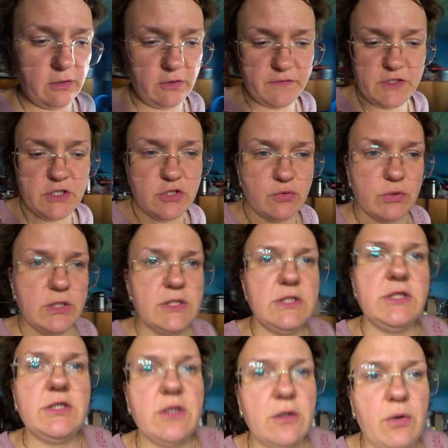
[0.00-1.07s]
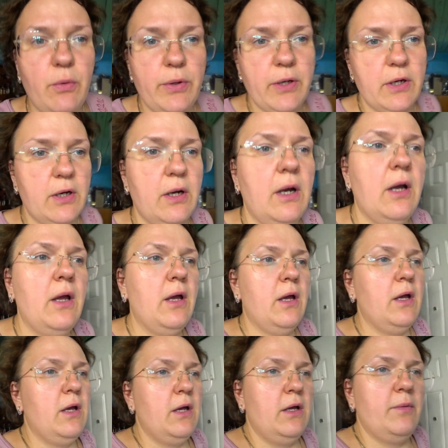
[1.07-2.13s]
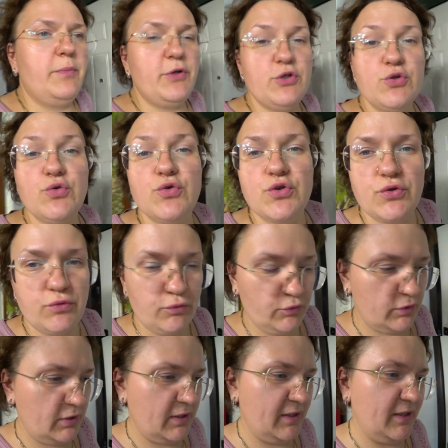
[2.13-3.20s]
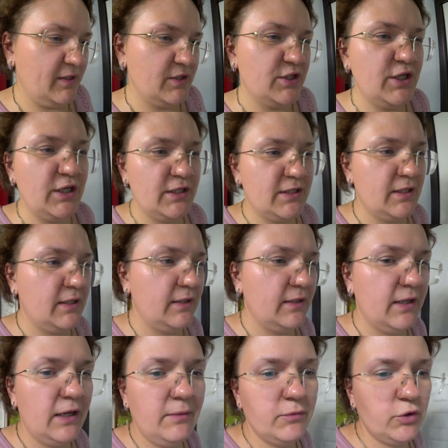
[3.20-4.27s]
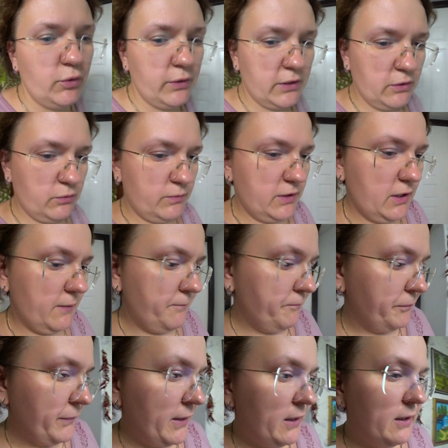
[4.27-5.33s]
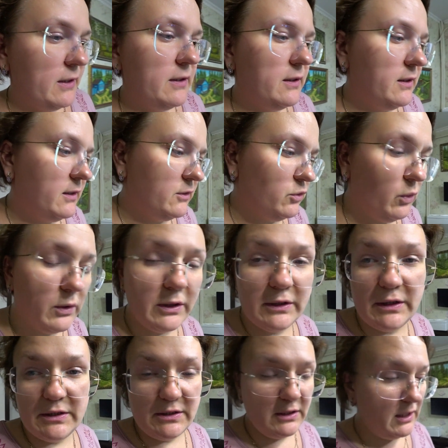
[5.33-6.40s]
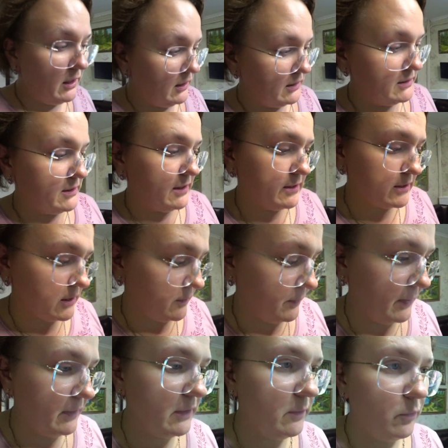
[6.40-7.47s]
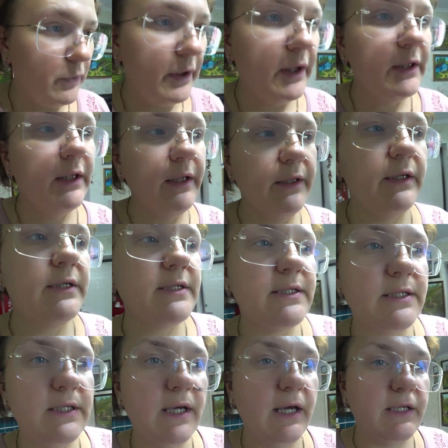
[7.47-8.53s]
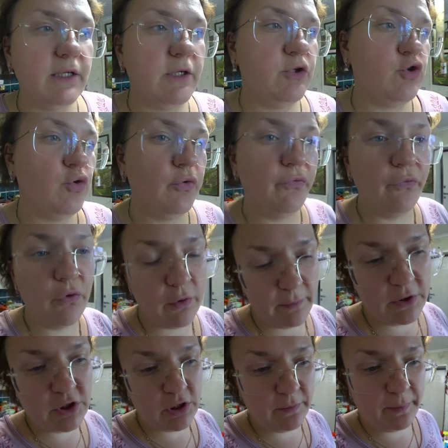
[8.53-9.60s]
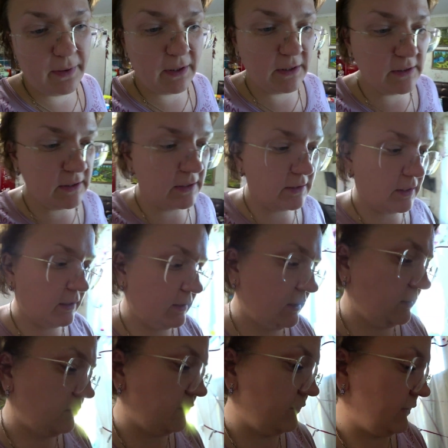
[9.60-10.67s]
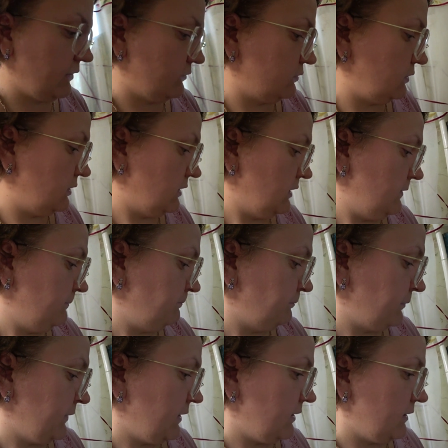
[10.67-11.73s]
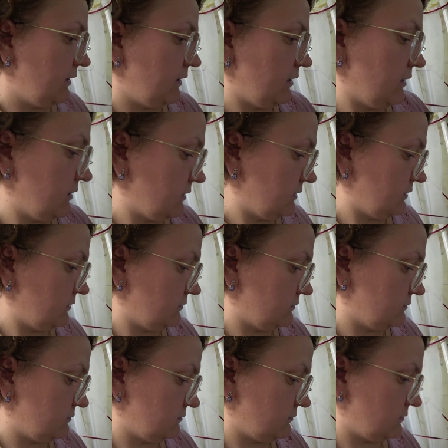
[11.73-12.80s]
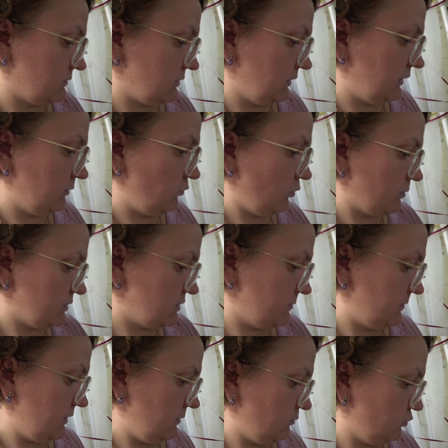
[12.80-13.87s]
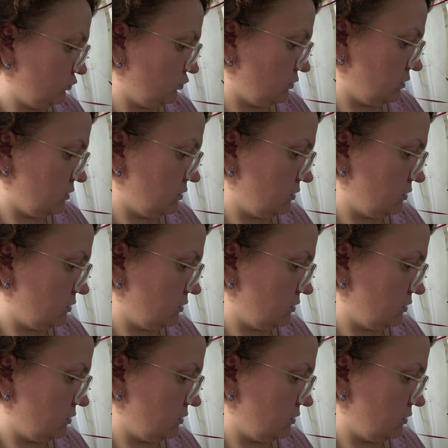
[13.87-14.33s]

не все же у нас здесь на хрониках присутствуют зрители, да, многие у меня э, только на делах хозяйских, поэтому я для них снять хочу и формочки показать, какие бывают, и э, каким образом я буду